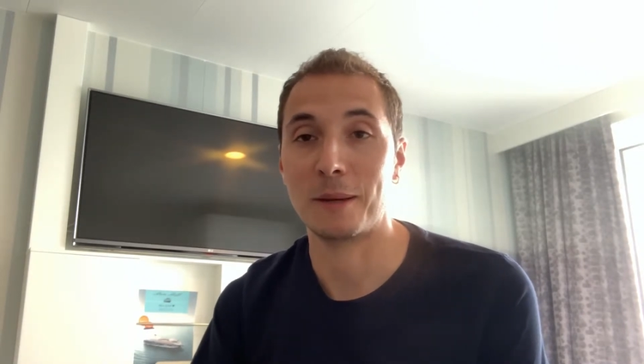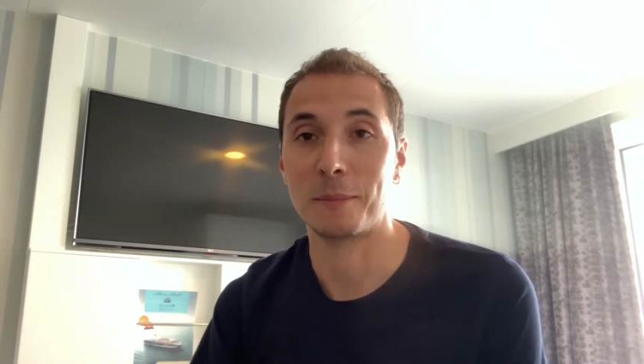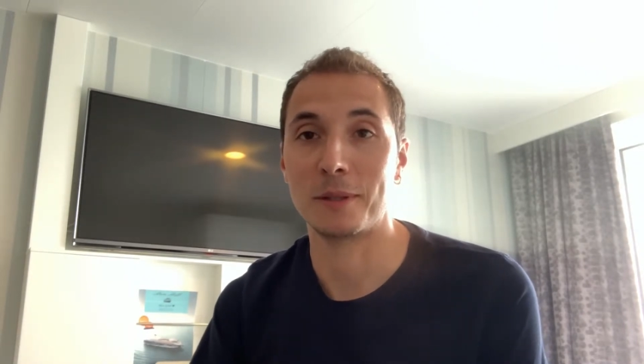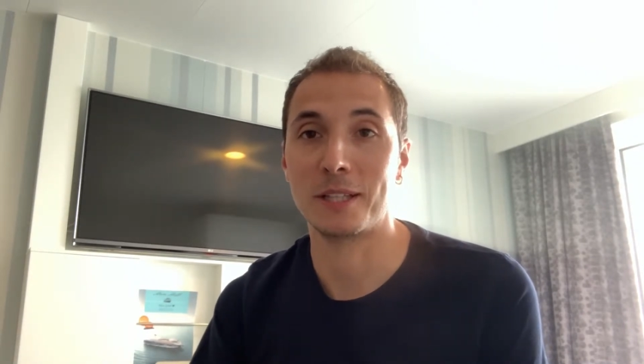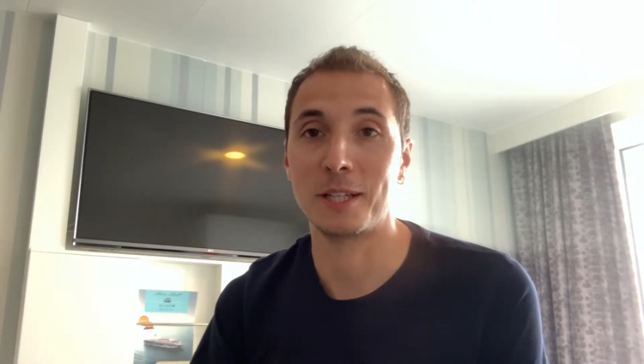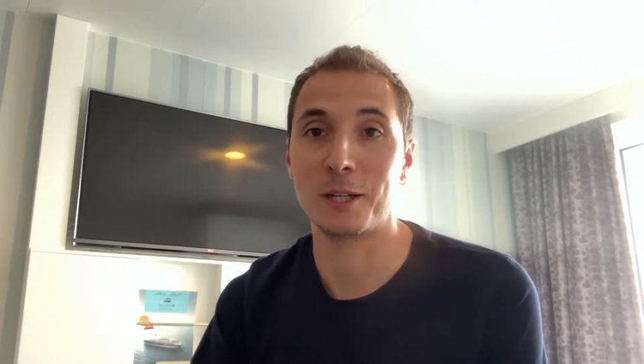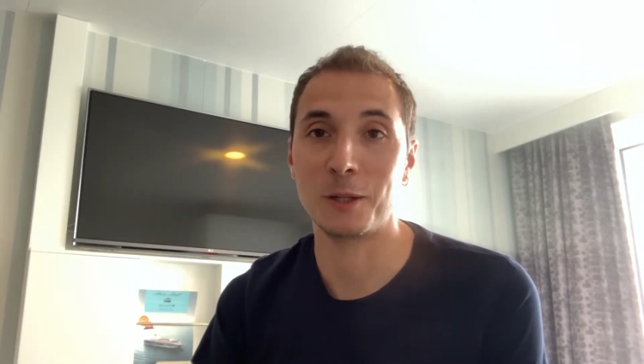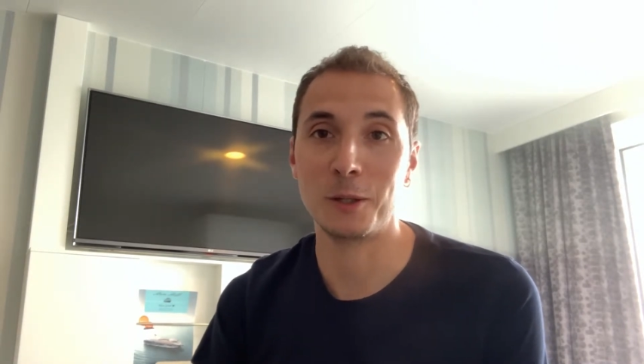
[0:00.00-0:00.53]
hat man
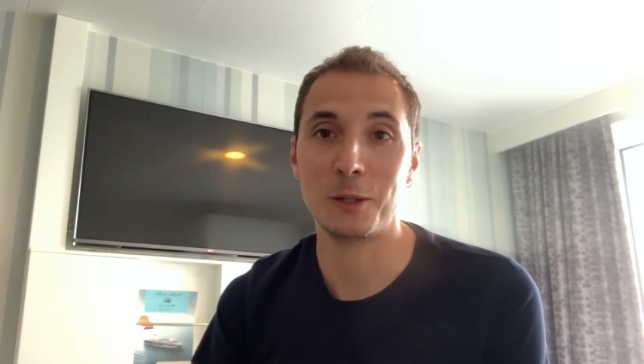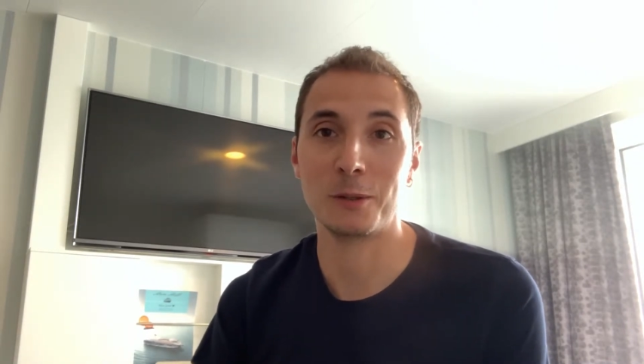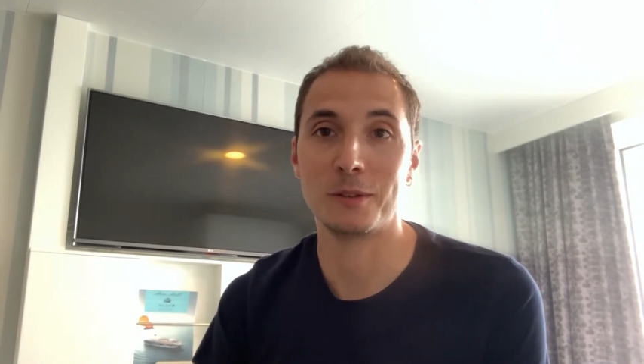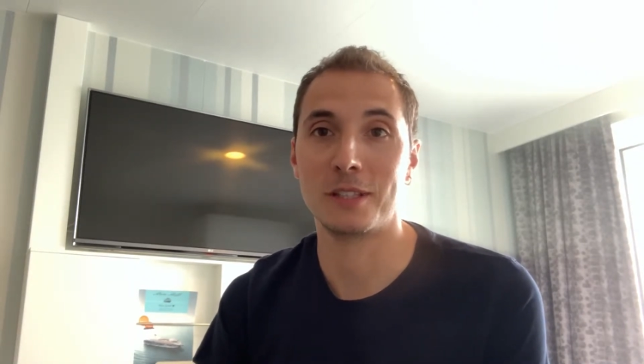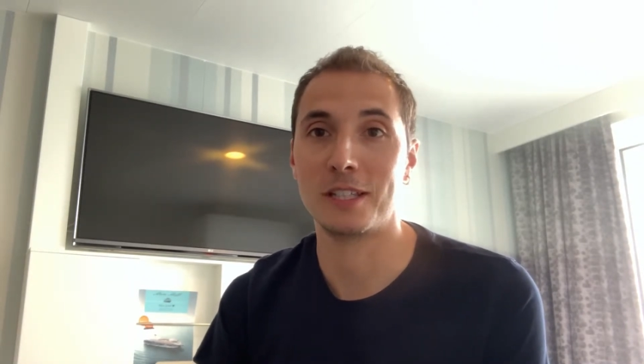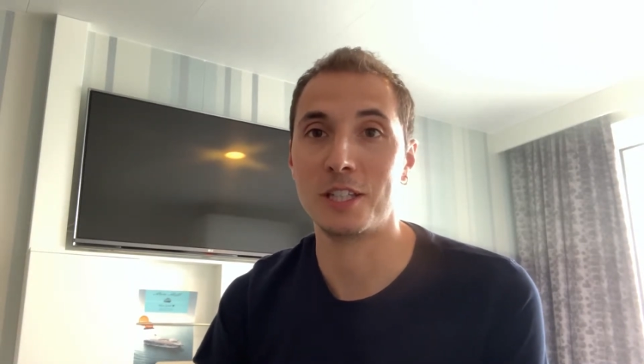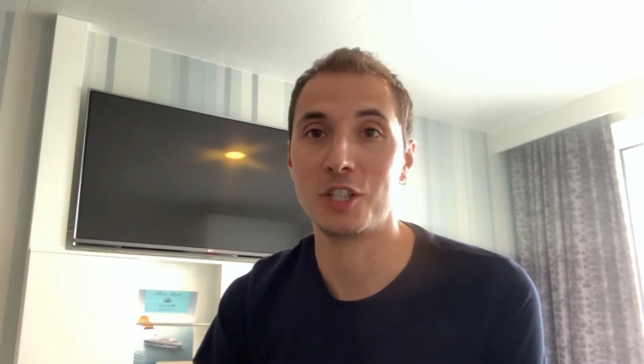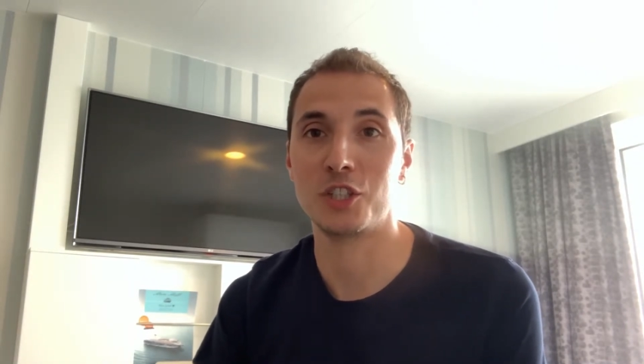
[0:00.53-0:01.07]
den Glück
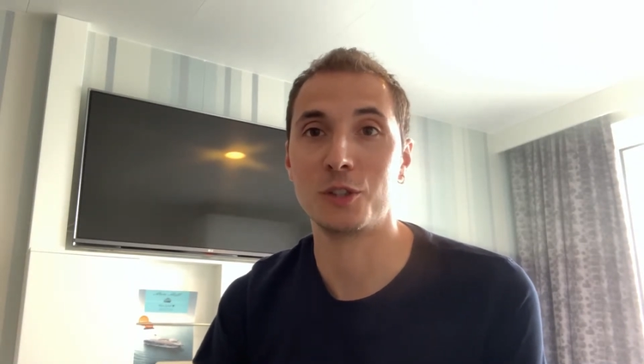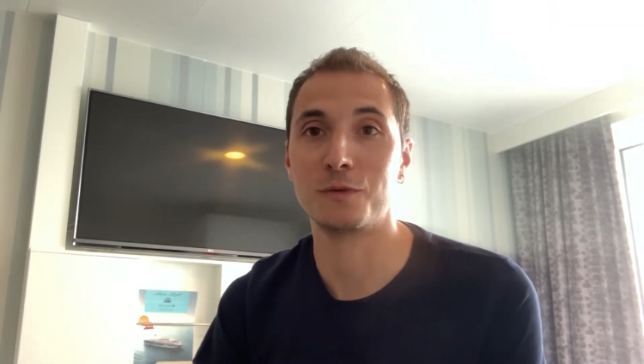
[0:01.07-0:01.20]
und ist